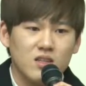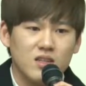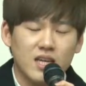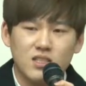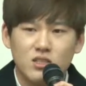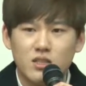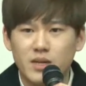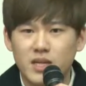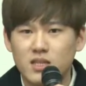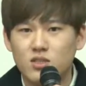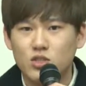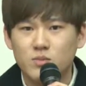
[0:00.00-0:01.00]
단점을
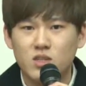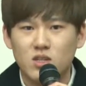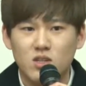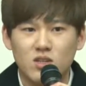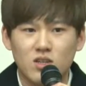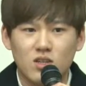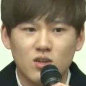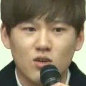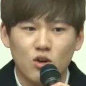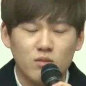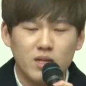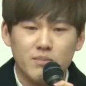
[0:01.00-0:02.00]
말하는 게 더 쉽죠?
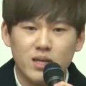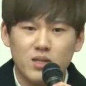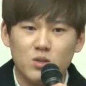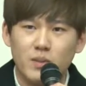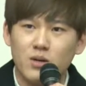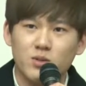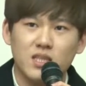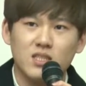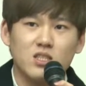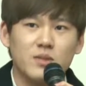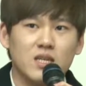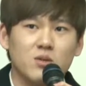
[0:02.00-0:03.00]
거울만 봐도 바로
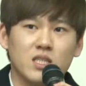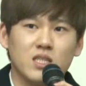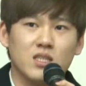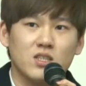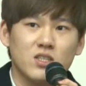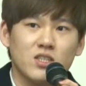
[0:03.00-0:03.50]
단점이 나오잖아요.